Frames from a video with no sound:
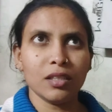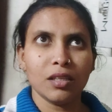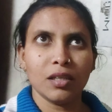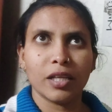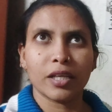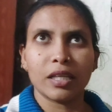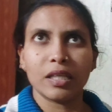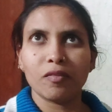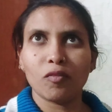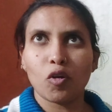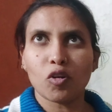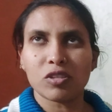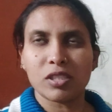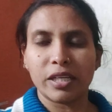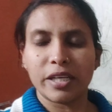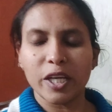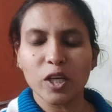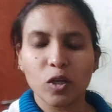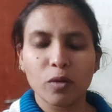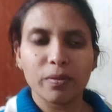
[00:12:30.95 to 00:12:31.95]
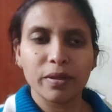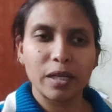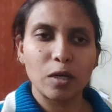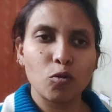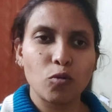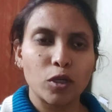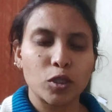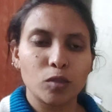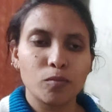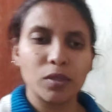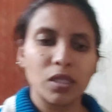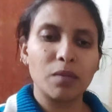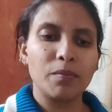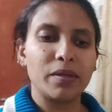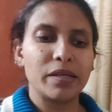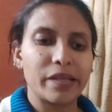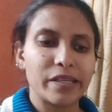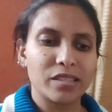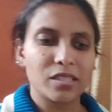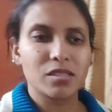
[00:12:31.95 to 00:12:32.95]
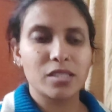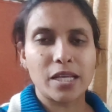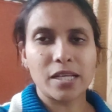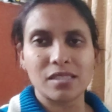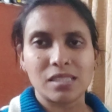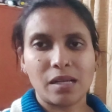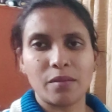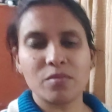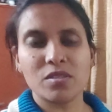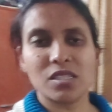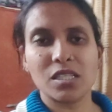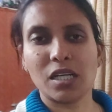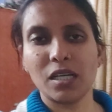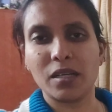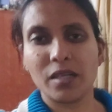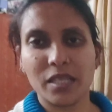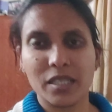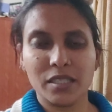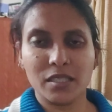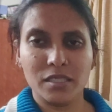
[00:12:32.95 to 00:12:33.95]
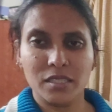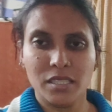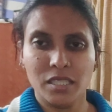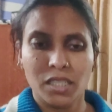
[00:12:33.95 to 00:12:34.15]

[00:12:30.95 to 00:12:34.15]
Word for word: लेकिन ये ब्लॉग संडे को बना हुआ तो मतलब मंडे से इसका एग्जाम स्टार्ट है